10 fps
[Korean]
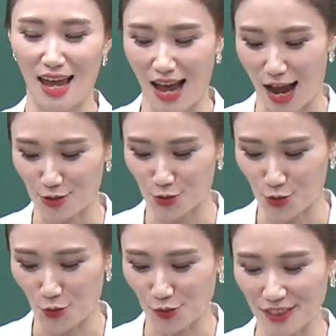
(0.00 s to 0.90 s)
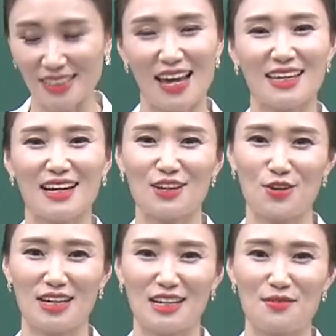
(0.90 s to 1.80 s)
아주 좋은 계기가
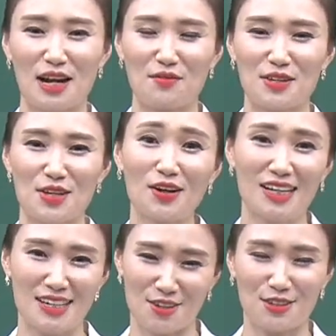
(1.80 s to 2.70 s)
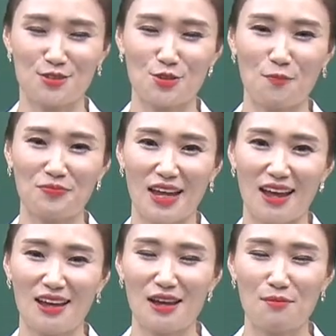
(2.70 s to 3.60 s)
되기를 바라면서 저는 수업
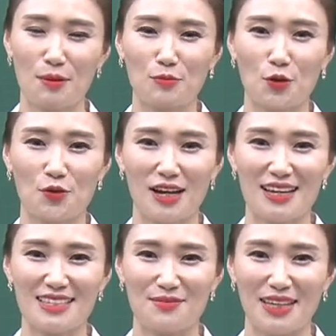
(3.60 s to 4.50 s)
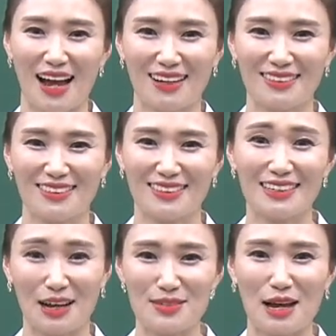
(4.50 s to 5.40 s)
때 뵙도록 하겠습니다.
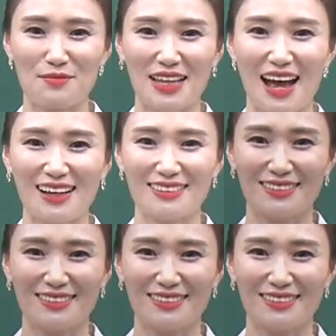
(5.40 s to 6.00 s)
감사합니다.